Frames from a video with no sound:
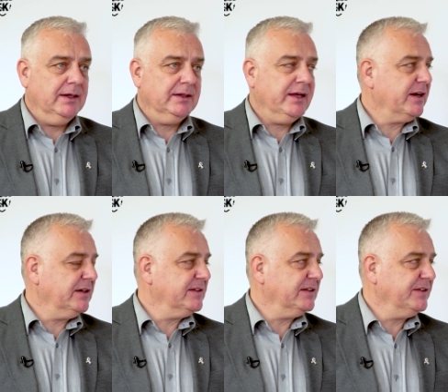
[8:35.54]
na
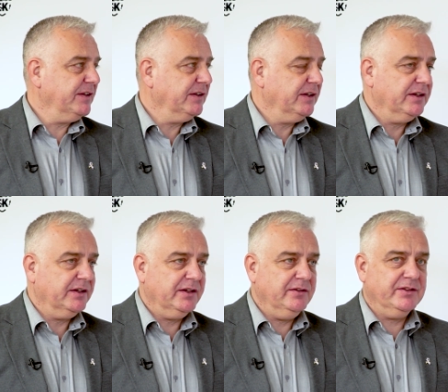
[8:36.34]
realizację
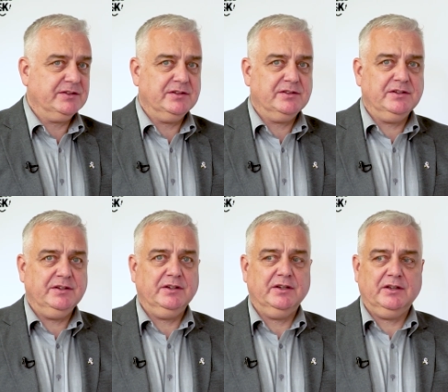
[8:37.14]

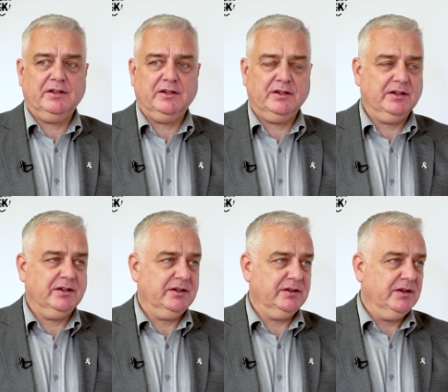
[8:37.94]
inwestycji.
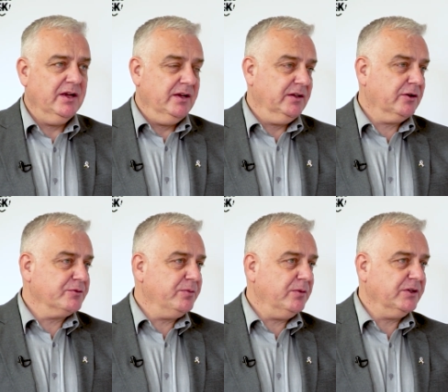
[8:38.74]
Tylko
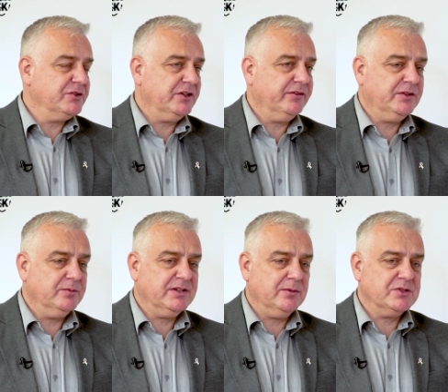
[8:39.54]
przypomnę, że w
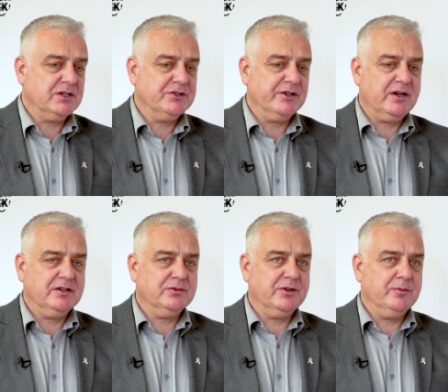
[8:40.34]
tym samym czasie
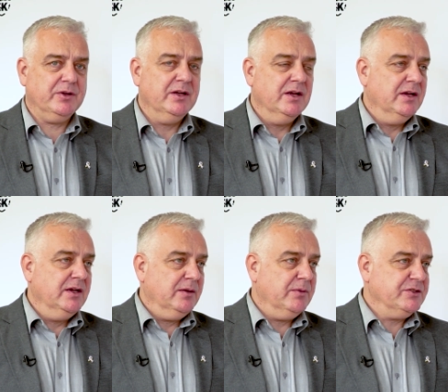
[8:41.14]
realizujemy,
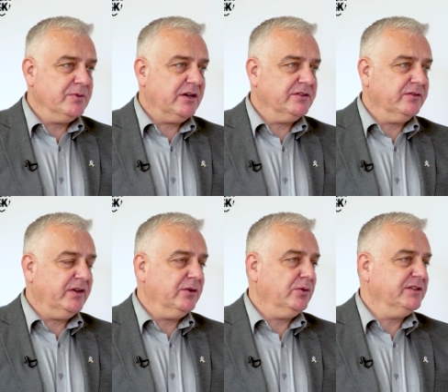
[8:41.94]
będziemy
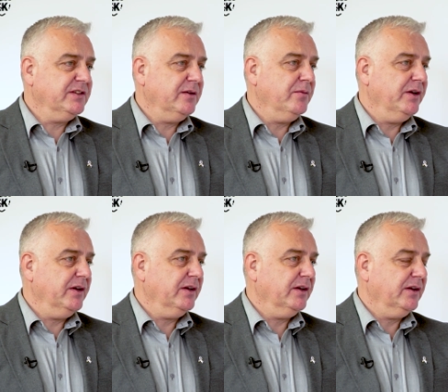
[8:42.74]
realizowali ulicę
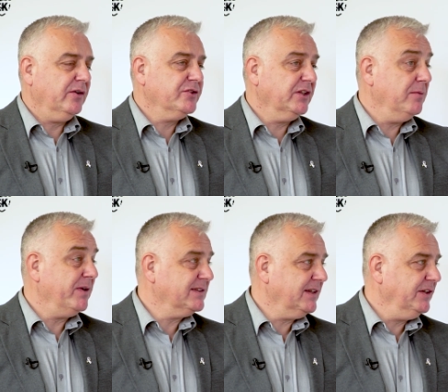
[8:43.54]
e, osiedle
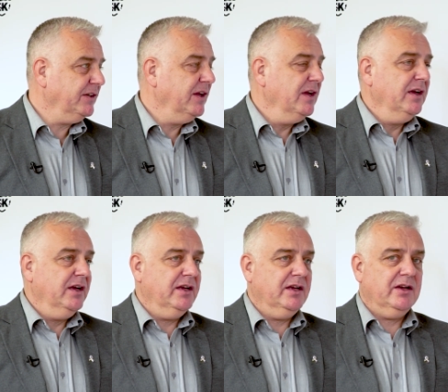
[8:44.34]
Marcelin,
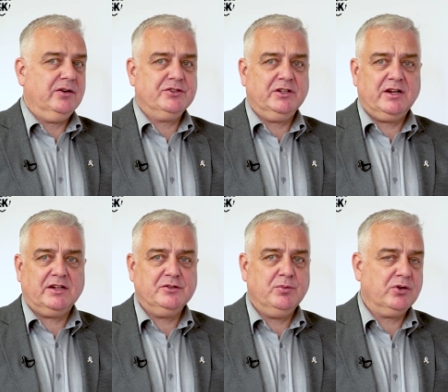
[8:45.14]
e, osiedle
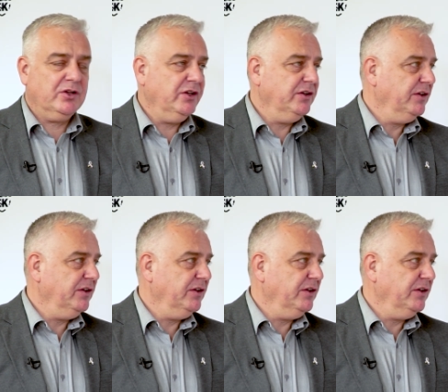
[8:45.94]
Raciborki